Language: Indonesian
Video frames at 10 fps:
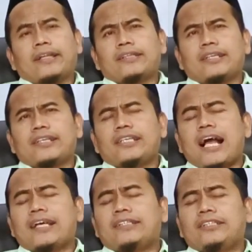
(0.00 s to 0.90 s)
Enten
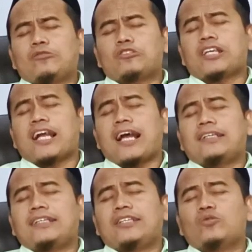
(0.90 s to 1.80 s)
kiai niku
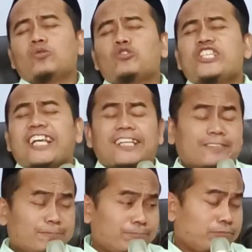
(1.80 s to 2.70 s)
senengane ngingu kucing.